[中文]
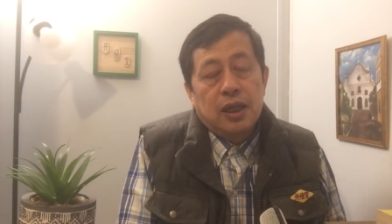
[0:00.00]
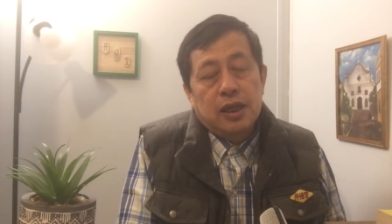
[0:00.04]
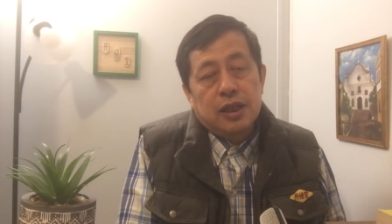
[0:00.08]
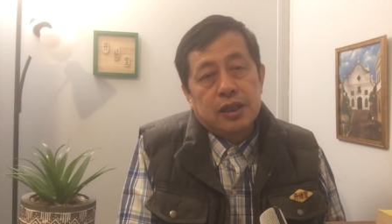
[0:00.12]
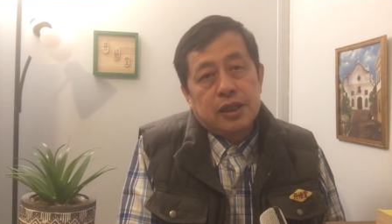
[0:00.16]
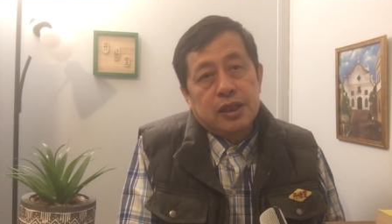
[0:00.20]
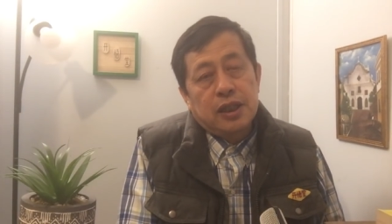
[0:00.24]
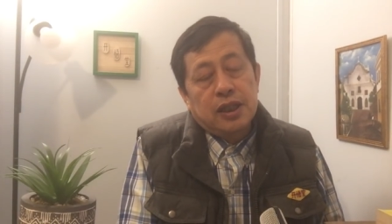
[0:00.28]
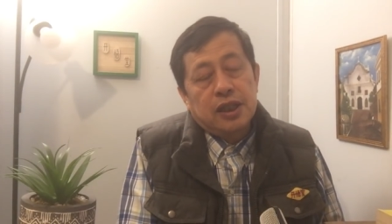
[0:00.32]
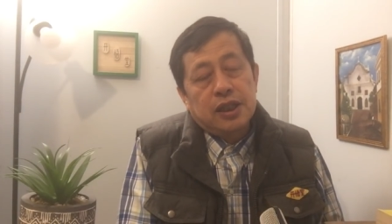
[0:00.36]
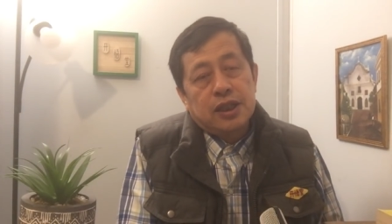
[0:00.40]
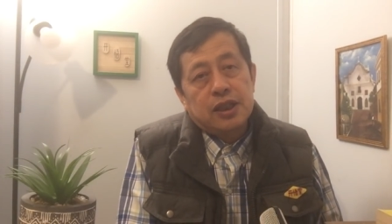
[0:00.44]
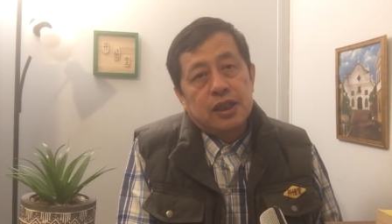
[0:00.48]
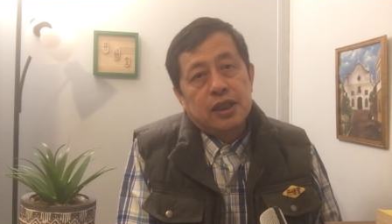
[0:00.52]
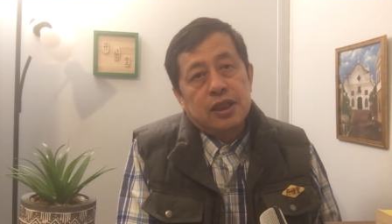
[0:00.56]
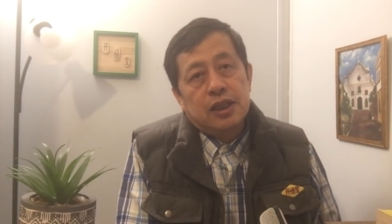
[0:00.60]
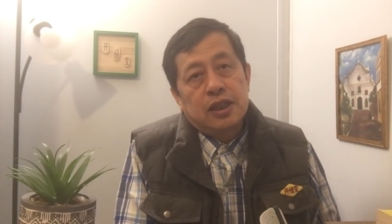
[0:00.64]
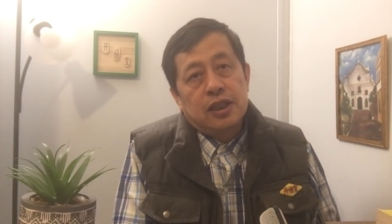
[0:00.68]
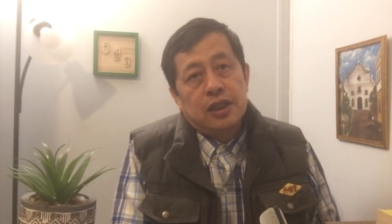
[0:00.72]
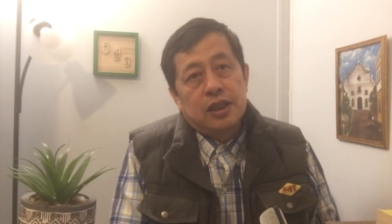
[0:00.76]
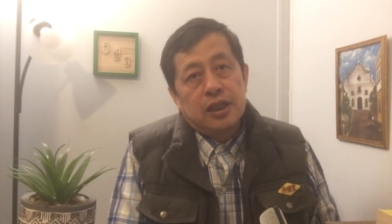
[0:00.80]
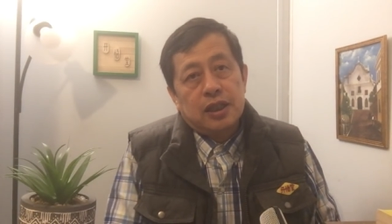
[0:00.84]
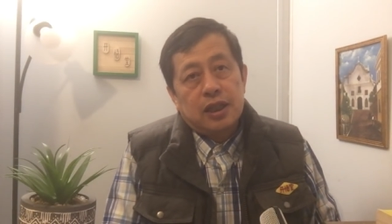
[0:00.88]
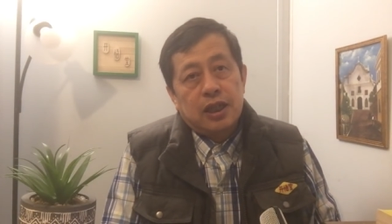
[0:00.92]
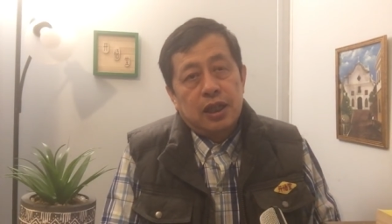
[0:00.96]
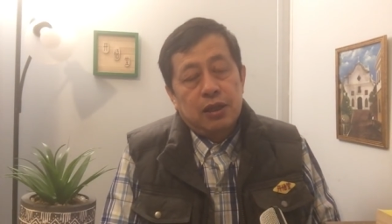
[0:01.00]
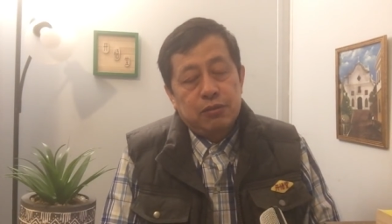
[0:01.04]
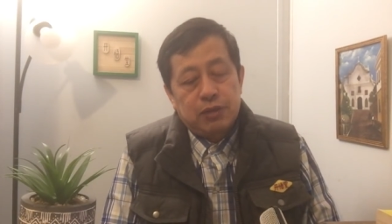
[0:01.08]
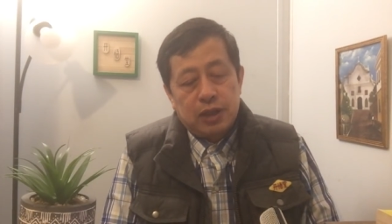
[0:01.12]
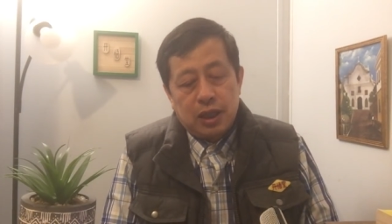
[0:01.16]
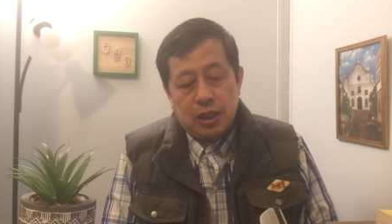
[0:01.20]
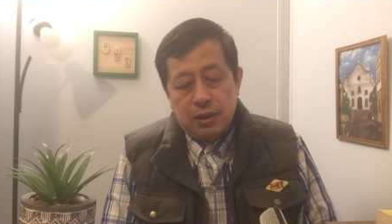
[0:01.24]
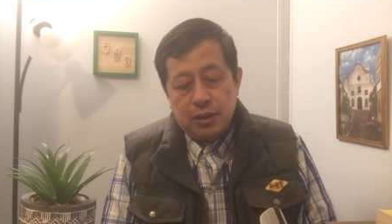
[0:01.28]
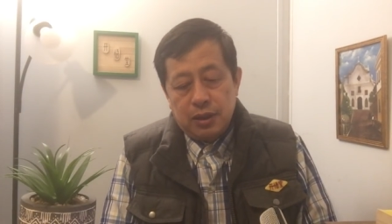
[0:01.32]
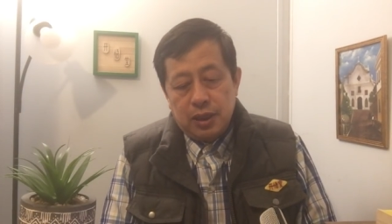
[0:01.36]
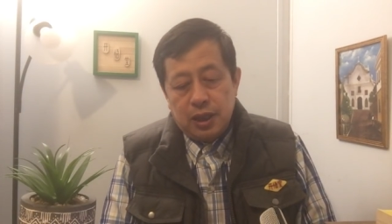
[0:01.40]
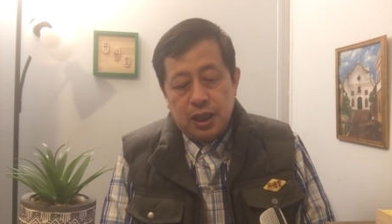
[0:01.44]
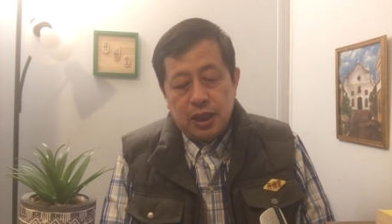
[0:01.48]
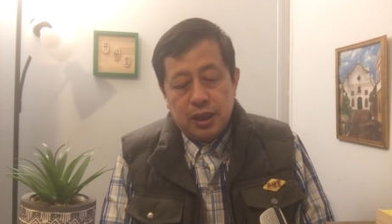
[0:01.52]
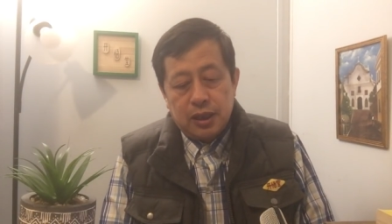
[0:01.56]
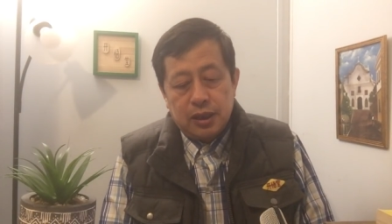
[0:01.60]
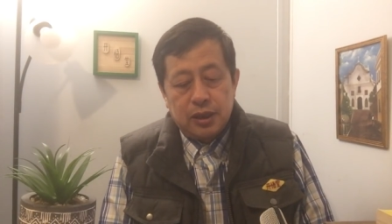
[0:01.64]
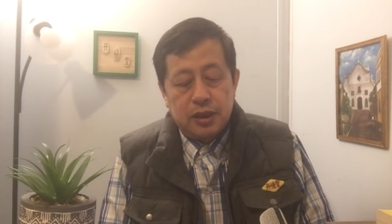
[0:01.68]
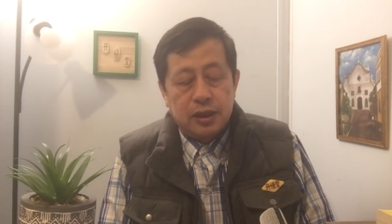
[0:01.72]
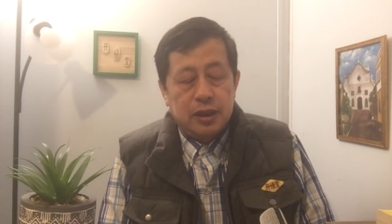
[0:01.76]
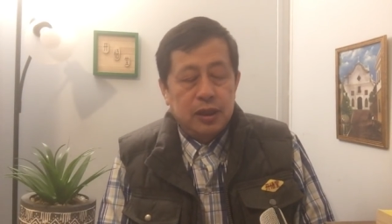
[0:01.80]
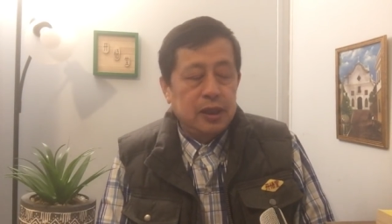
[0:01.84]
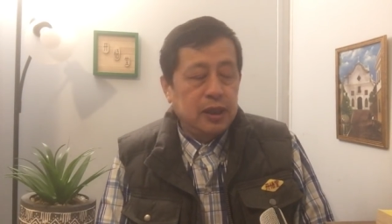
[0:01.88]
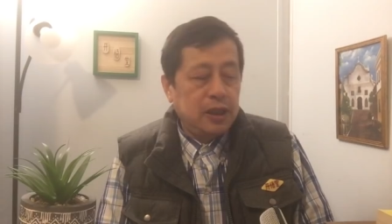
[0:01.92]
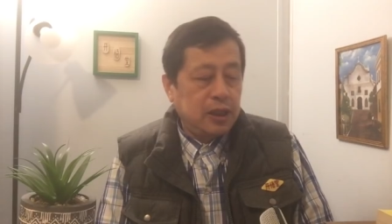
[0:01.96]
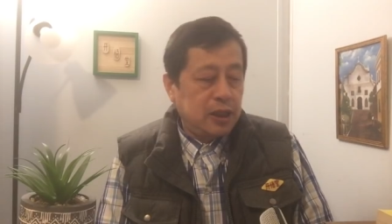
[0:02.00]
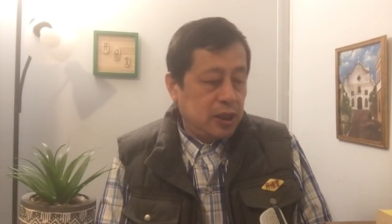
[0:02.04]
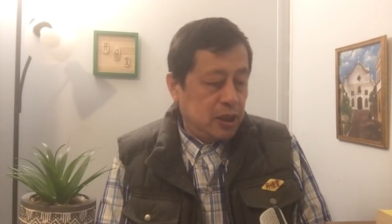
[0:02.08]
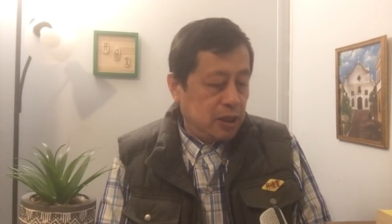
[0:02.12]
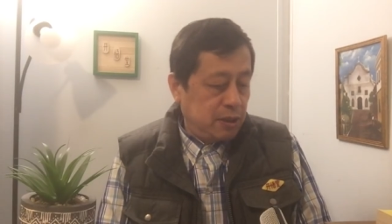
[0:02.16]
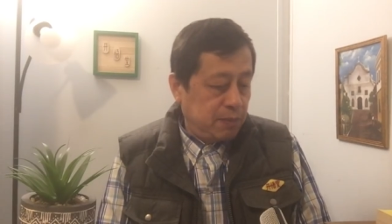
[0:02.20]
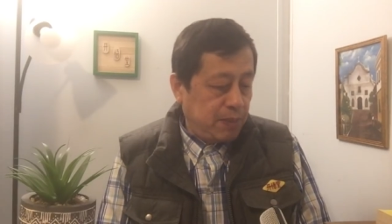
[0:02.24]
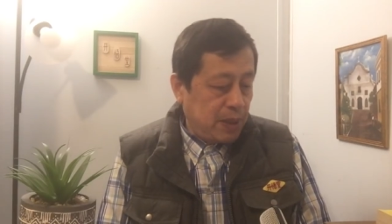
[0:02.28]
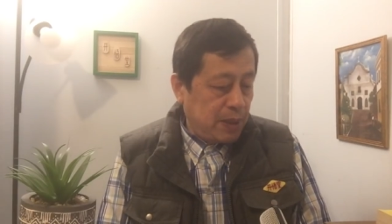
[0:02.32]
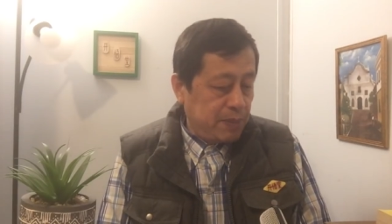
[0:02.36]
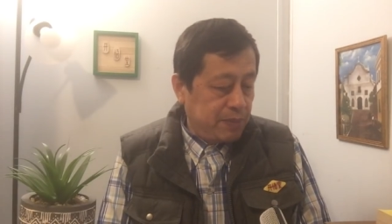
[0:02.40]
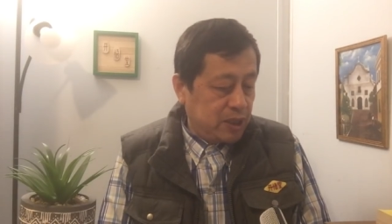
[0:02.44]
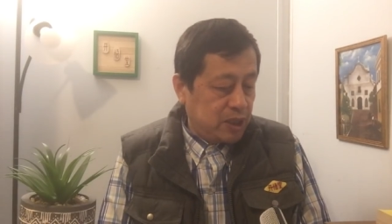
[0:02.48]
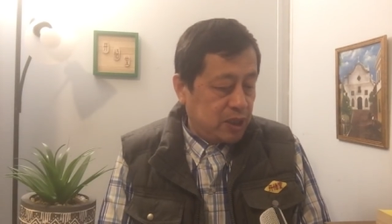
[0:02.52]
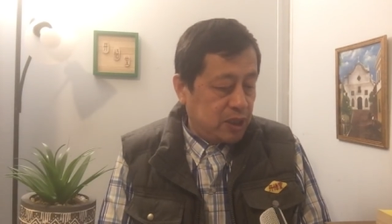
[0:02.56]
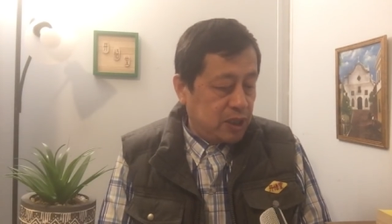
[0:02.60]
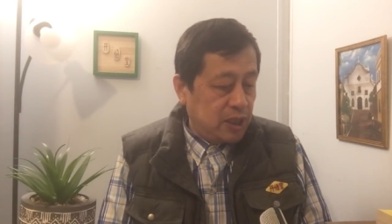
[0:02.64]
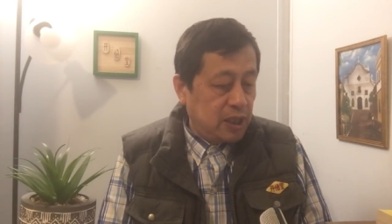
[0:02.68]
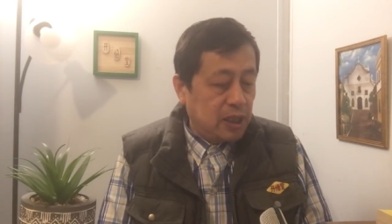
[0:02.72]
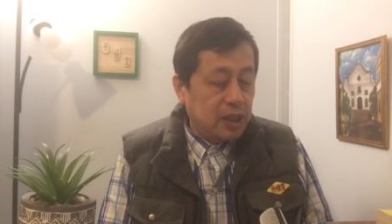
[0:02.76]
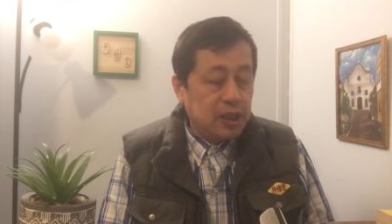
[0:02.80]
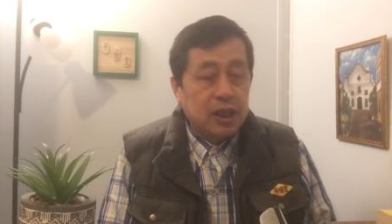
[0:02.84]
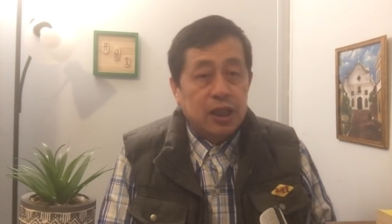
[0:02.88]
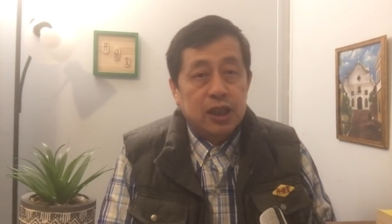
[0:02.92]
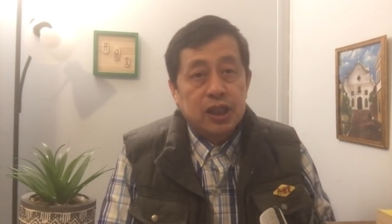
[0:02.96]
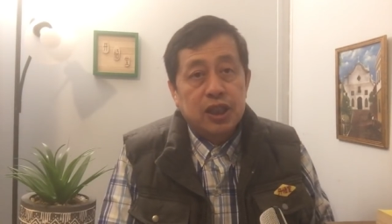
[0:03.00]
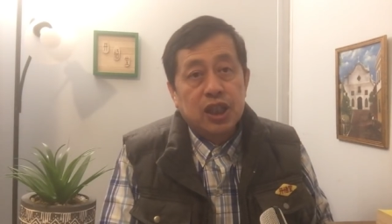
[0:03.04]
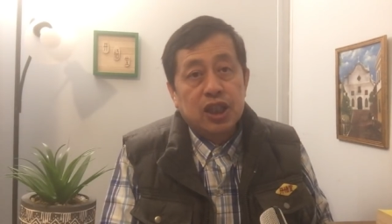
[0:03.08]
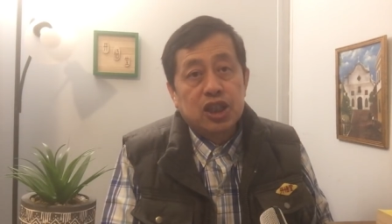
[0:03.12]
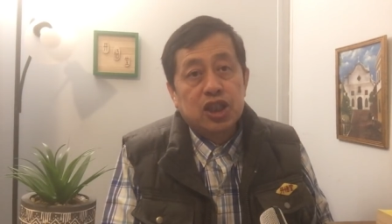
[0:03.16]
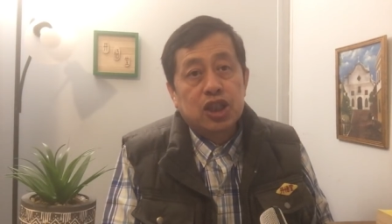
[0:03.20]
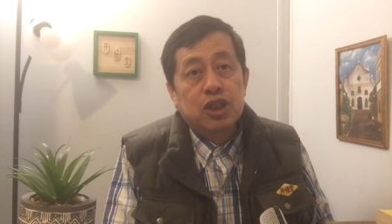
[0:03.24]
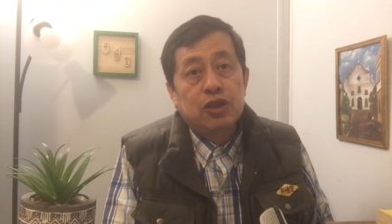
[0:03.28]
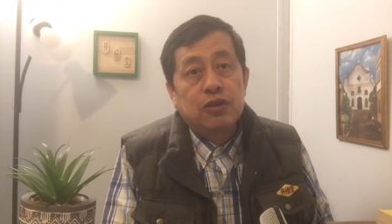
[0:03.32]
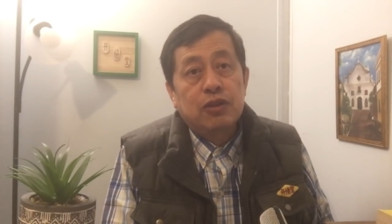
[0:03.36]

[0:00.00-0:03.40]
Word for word: 这里是开复堂啊，那个北美时间2021年11